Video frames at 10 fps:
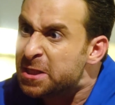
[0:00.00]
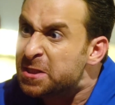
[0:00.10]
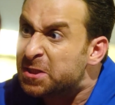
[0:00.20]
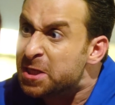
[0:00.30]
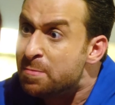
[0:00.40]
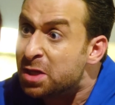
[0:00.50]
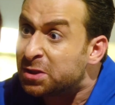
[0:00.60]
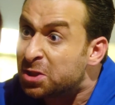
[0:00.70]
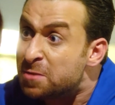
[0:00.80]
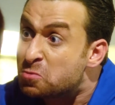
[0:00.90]
تنسي
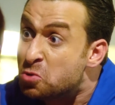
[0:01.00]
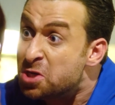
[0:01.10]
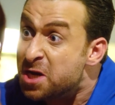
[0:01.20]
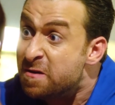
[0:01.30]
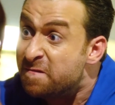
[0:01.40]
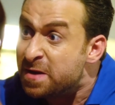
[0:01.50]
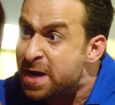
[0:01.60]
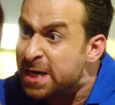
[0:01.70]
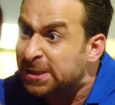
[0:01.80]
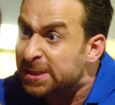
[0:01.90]
مصر بكل اللي
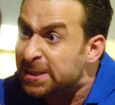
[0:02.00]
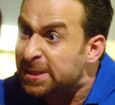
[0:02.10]
فيها